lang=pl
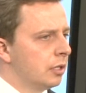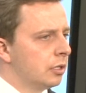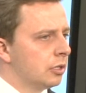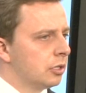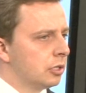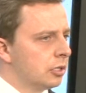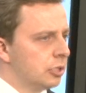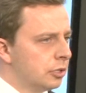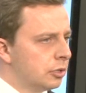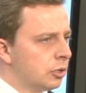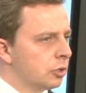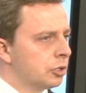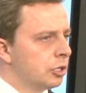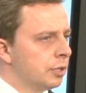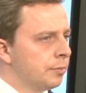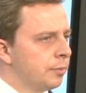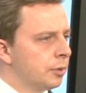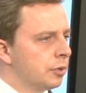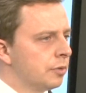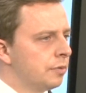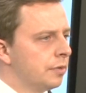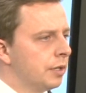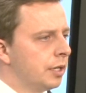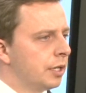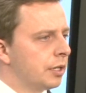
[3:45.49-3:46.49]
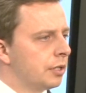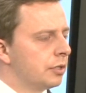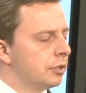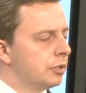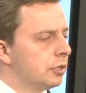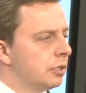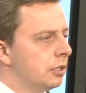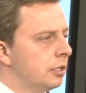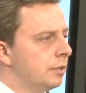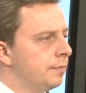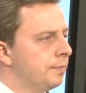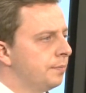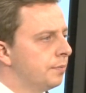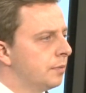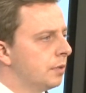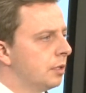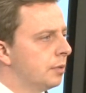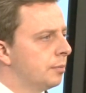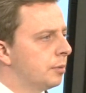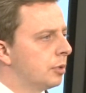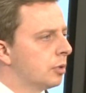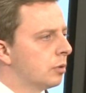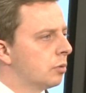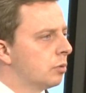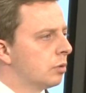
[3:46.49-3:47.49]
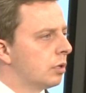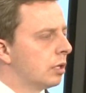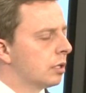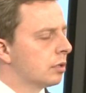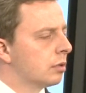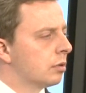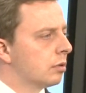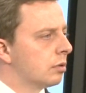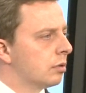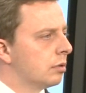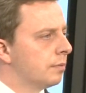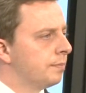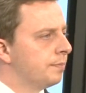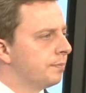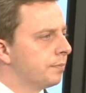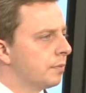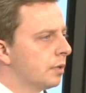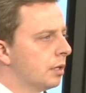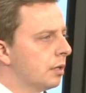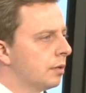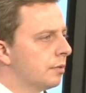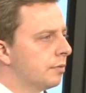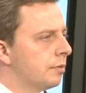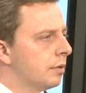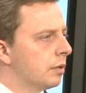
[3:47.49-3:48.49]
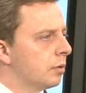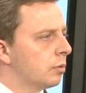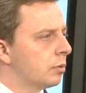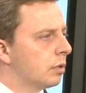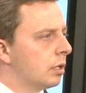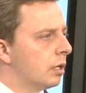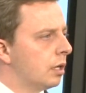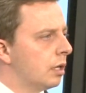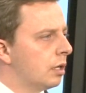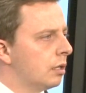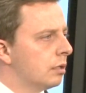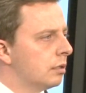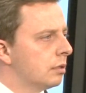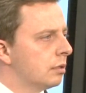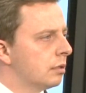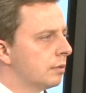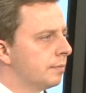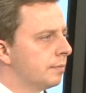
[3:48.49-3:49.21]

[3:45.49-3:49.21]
że jeśli to się potwierdzi i prokurator Wełna